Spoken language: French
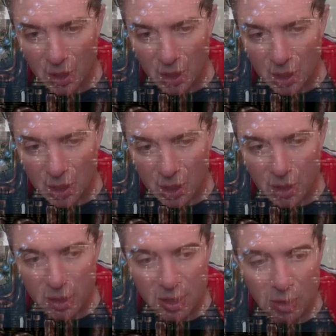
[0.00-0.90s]

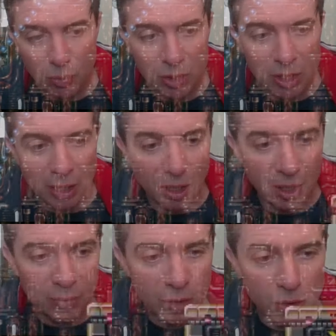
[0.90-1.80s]
Et, cette
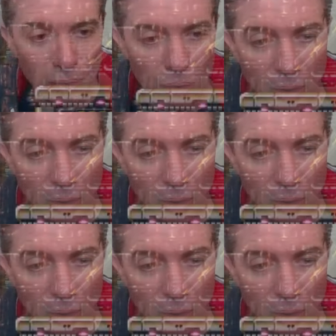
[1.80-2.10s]
boutique-là, bien sûr,